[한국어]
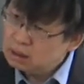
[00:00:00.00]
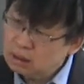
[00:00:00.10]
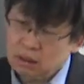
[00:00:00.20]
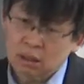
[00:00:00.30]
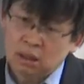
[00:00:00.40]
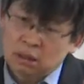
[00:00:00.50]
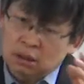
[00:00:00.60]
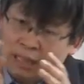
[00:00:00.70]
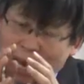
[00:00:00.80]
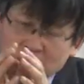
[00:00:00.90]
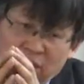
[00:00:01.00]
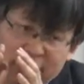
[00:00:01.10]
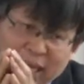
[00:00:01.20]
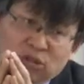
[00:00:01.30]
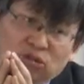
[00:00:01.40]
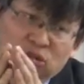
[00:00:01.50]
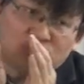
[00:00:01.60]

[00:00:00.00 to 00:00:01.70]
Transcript: 그래서 그 단어의 개수를